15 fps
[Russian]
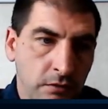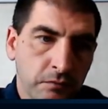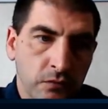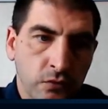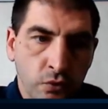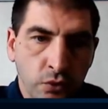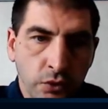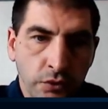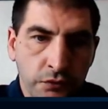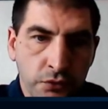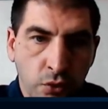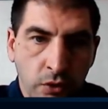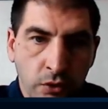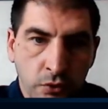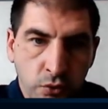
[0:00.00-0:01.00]
Ну и
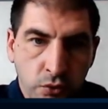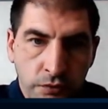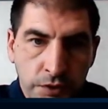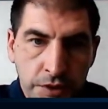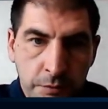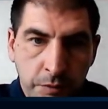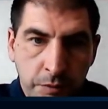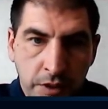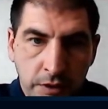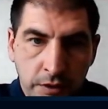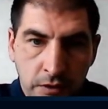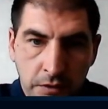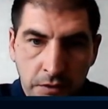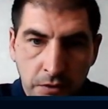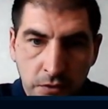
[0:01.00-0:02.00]
все. Но, ну,
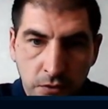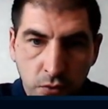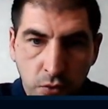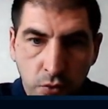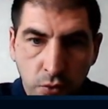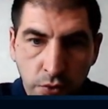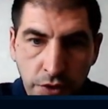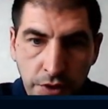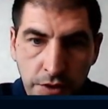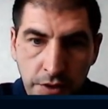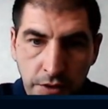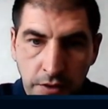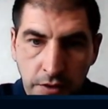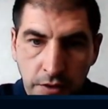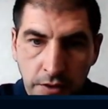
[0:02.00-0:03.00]
видимо, у, у них
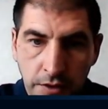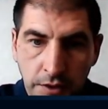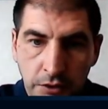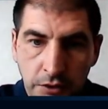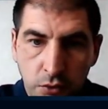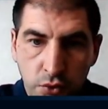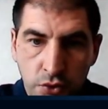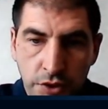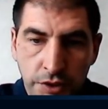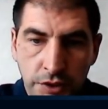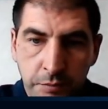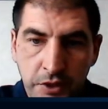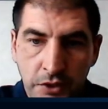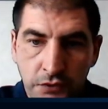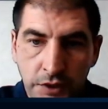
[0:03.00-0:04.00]
э, это уже не
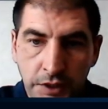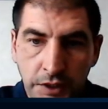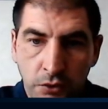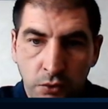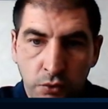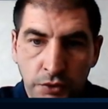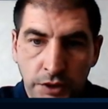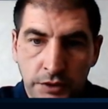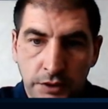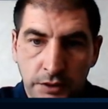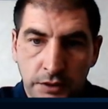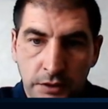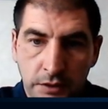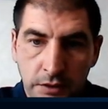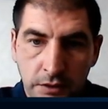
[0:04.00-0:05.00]
впервые, у них
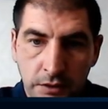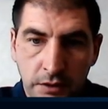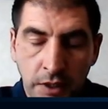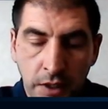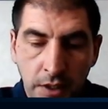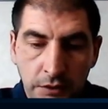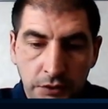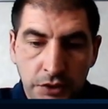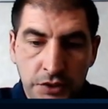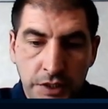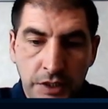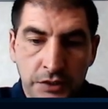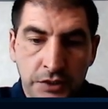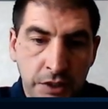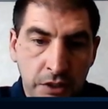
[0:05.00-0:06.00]
э, на
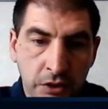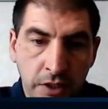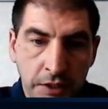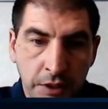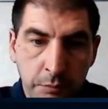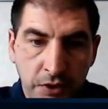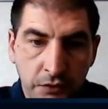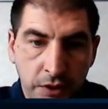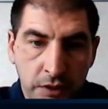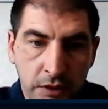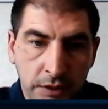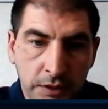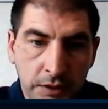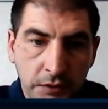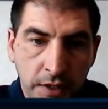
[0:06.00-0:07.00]
языке силы они привыкли
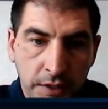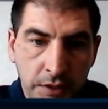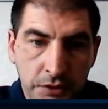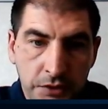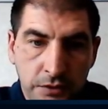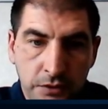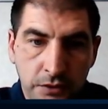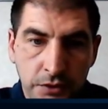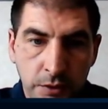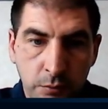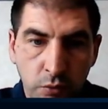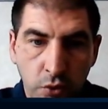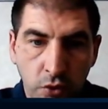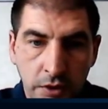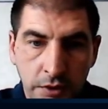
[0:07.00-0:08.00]
говорить, э, тем
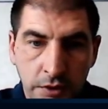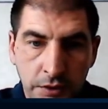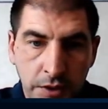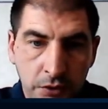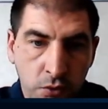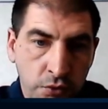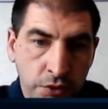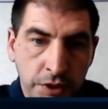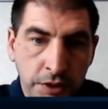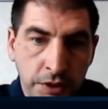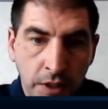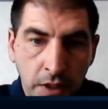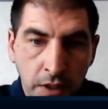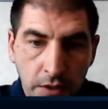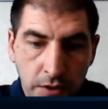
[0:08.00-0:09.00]
более, наверное, у них
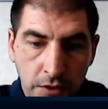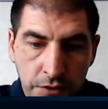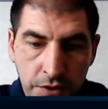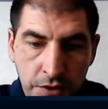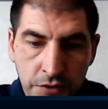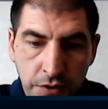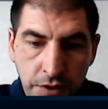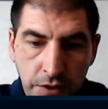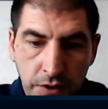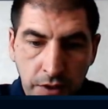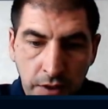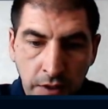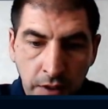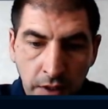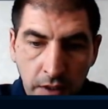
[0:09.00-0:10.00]

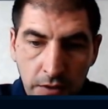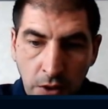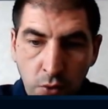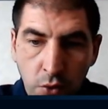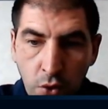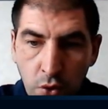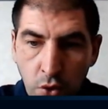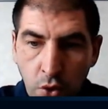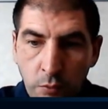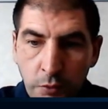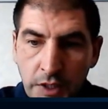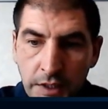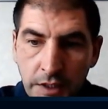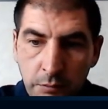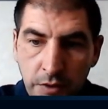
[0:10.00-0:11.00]
действительно такое
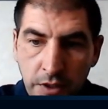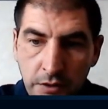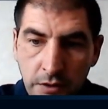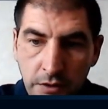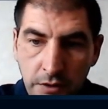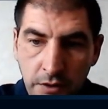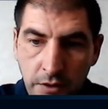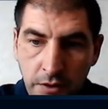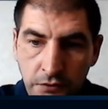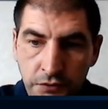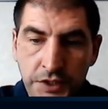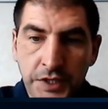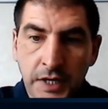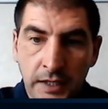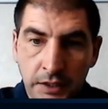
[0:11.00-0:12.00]
громкое имя,
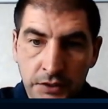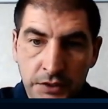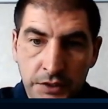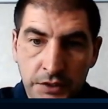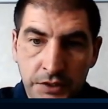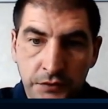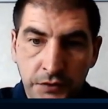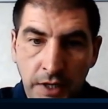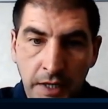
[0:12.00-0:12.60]
федеральная сетевая